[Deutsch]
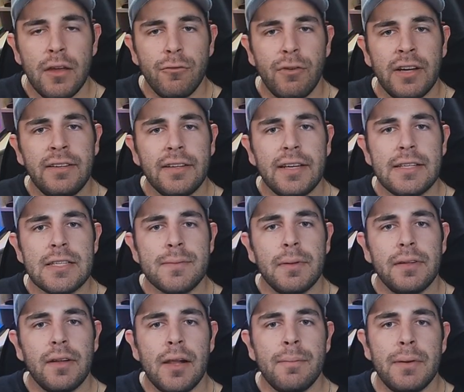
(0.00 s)
Weiter geht es
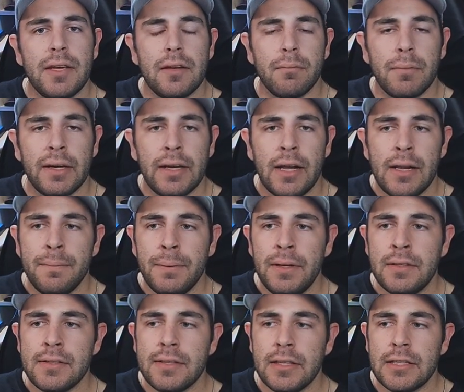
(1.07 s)
mit Alpine. Bei
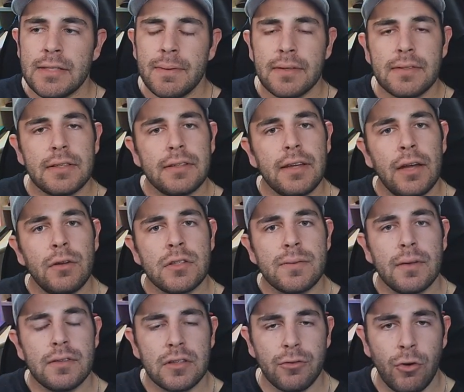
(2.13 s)
Alpine sehe ich
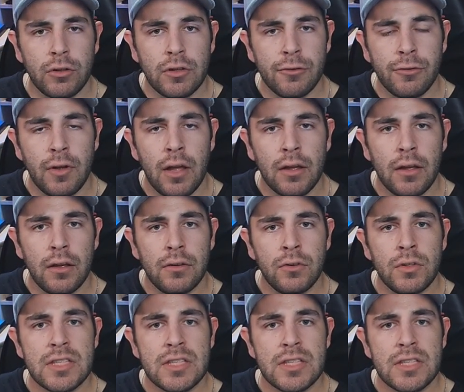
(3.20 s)
2023 folgende Fahrer,